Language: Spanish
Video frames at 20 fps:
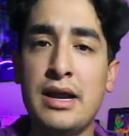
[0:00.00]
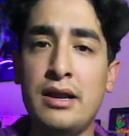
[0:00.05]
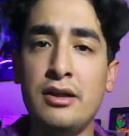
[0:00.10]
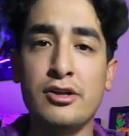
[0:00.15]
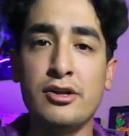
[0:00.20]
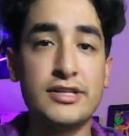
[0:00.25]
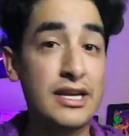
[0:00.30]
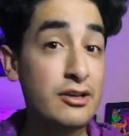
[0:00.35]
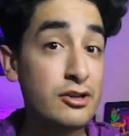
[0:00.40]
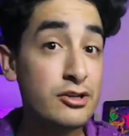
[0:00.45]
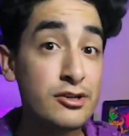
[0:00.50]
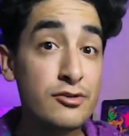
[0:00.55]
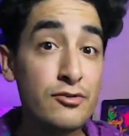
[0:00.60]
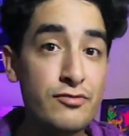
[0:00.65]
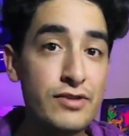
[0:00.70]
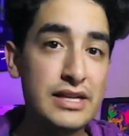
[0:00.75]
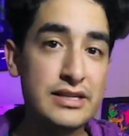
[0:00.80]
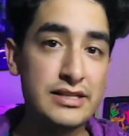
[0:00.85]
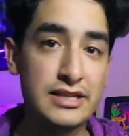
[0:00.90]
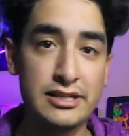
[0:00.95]
los que no
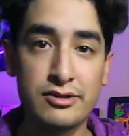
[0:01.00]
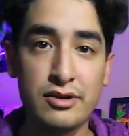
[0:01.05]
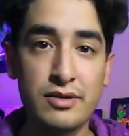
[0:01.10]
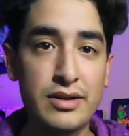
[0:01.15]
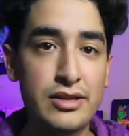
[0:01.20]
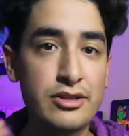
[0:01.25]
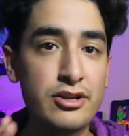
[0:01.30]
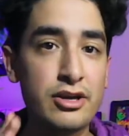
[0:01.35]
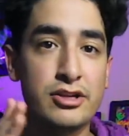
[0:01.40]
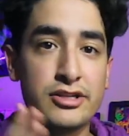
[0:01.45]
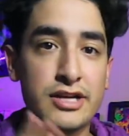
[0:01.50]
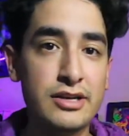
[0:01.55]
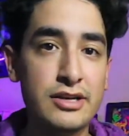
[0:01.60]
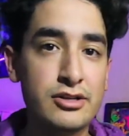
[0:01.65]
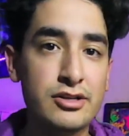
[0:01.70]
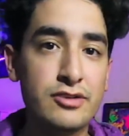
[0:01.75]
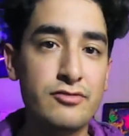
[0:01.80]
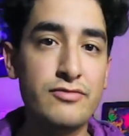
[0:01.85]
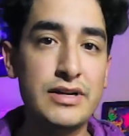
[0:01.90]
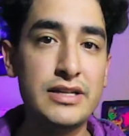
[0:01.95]
son fans, estoy hablando de los que
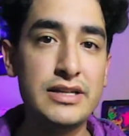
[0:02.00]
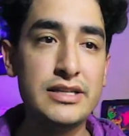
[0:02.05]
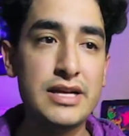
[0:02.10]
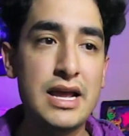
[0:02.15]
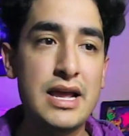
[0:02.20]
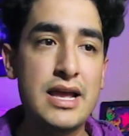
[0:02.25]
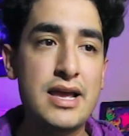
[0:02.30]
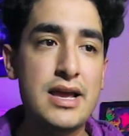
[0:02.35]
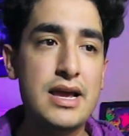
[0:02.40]
no son fans,